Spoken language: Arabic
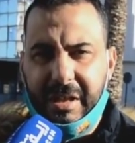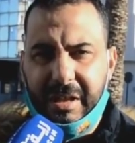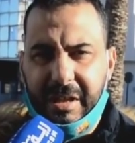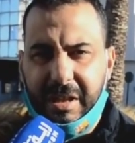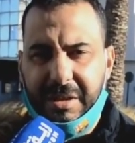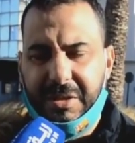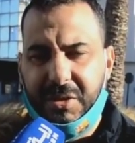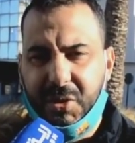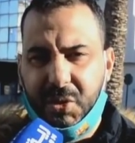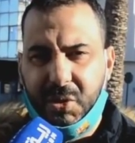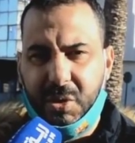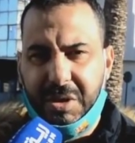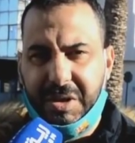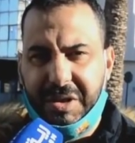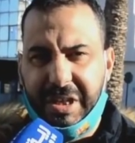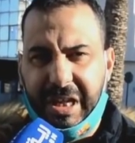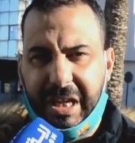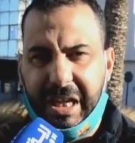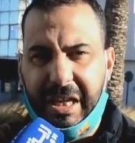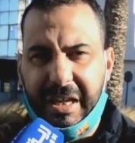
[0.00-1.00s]
عند
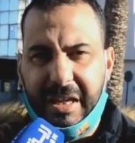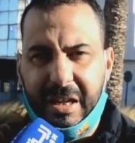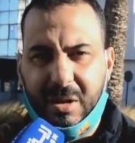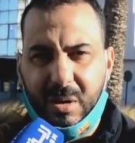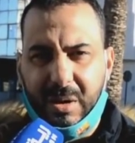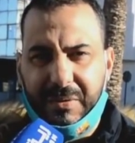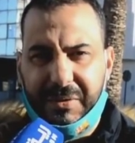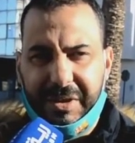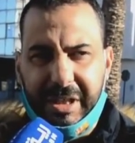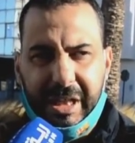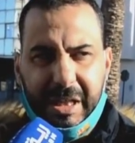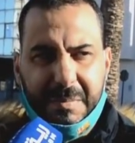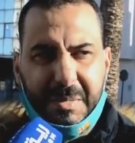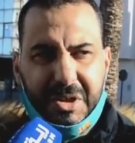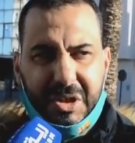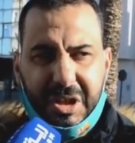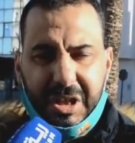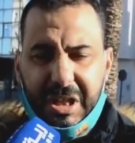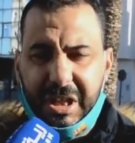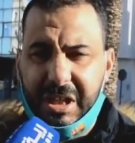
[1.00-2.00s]
السكينه وقفتي على
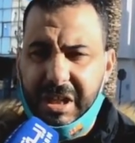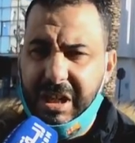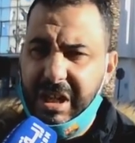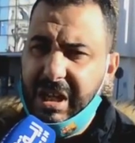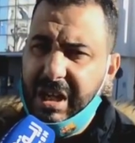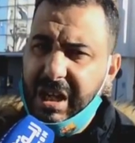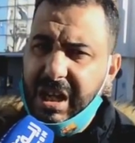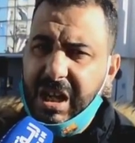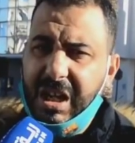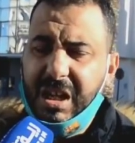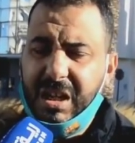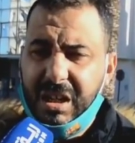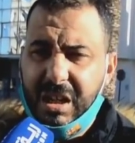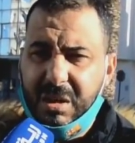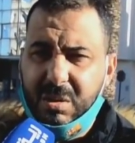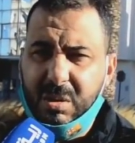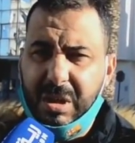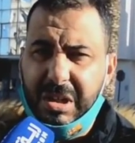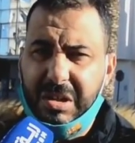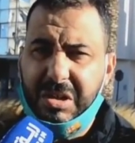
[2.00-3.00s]
المشاكل انا
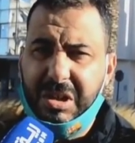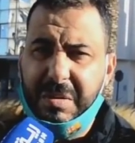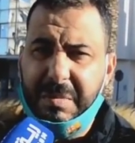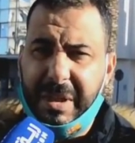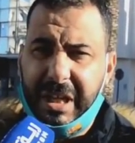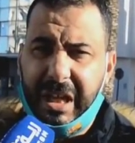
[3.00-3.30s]
كنقول هذا الشيء ما